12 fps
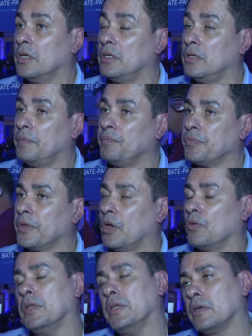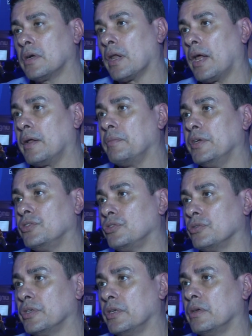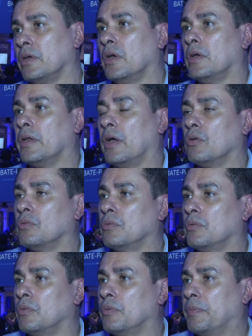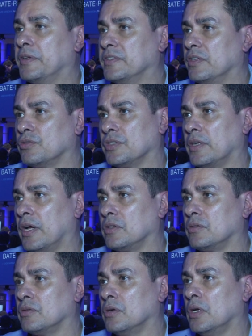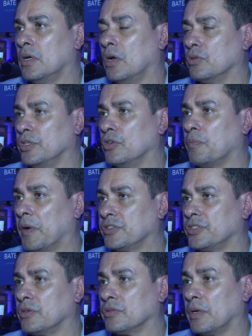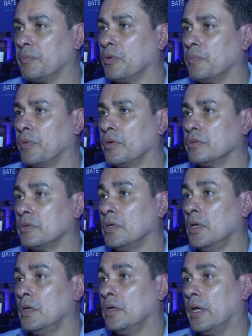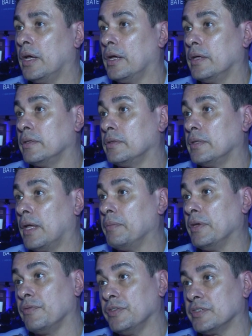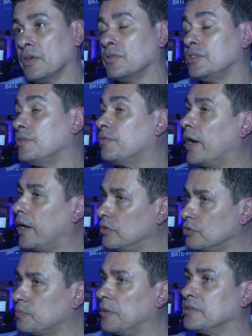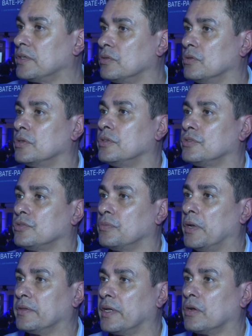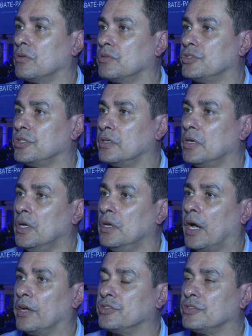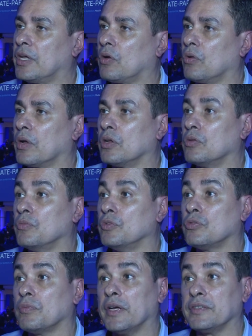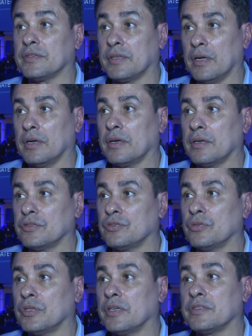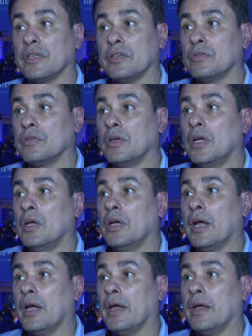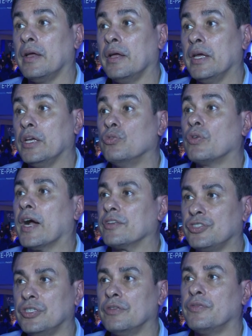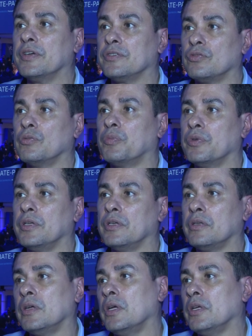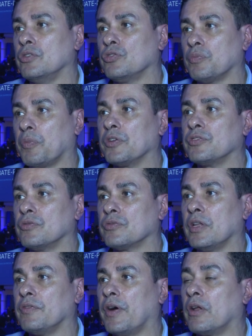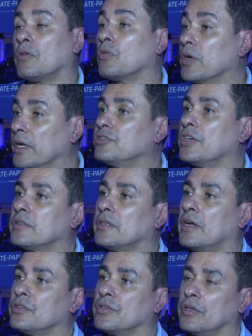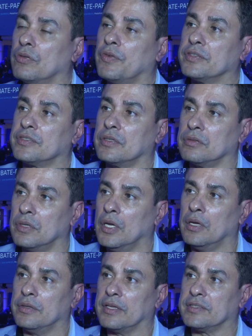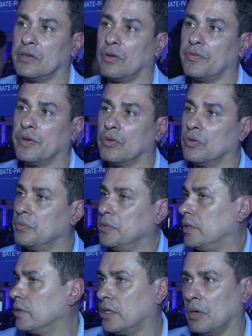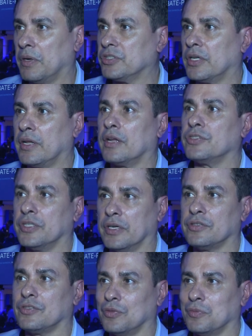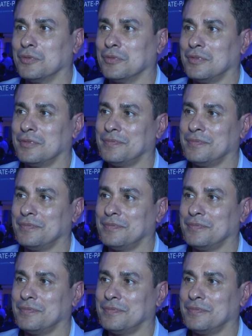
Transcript: E eu li claramente o que né, o, o, presidente do Senado, Rodrigo Pacheco, está propondo. É, na minha visão e de vários pensadores sobre a tecnologia, a gente está colocando muito mais trancas do que sendo é, educativa antes do punir unir. Isso pode nos levar a um grande atraso na inovação dessa nova economia, que é uma janela gigante do mundo.